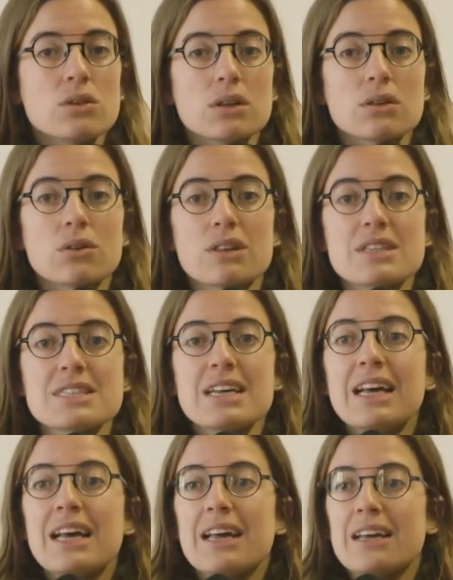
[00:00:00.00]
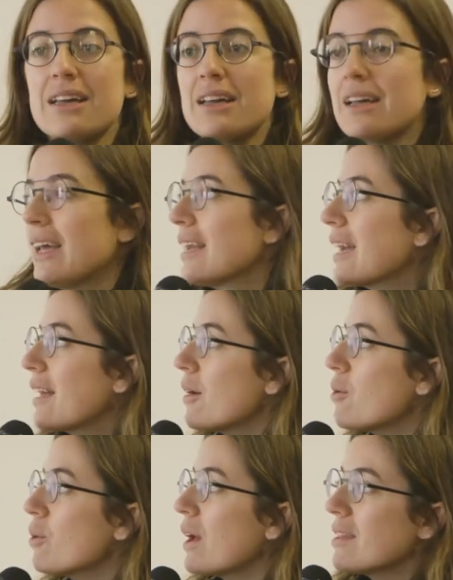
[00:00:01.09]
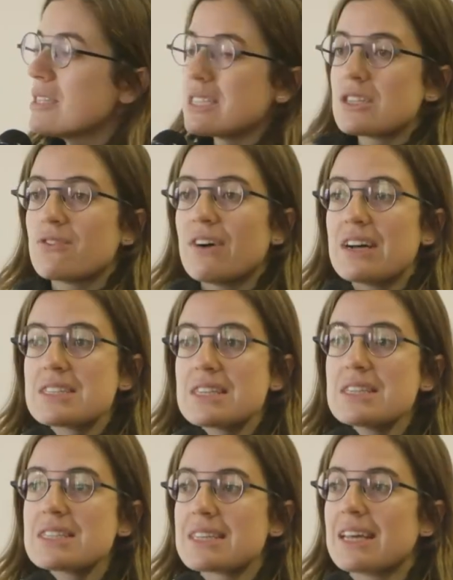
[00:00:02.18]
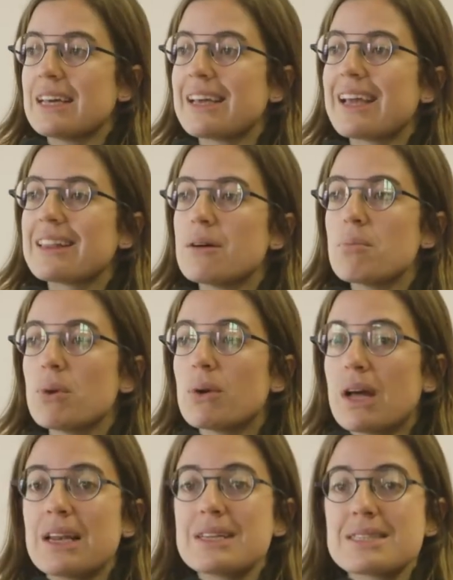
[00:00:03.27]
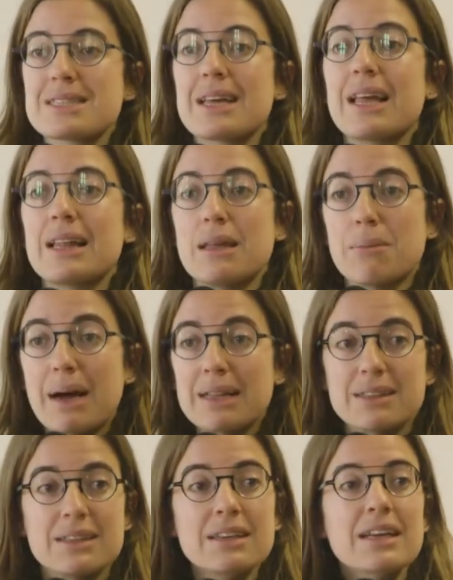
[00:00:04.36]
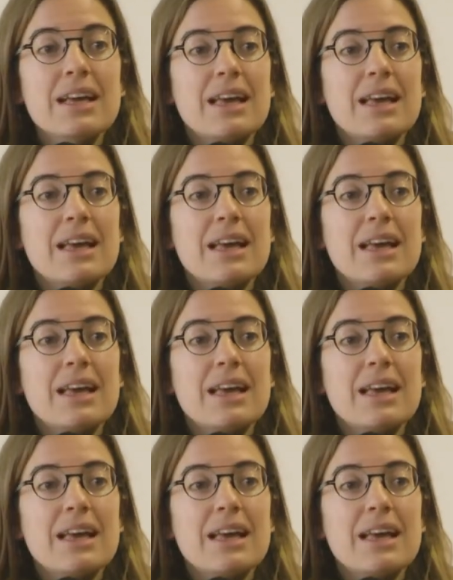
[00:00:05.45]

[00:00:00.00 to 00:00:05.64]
¿no? Entonces, eh, en cada una de esas fases, eh, qué tan plural es el debate,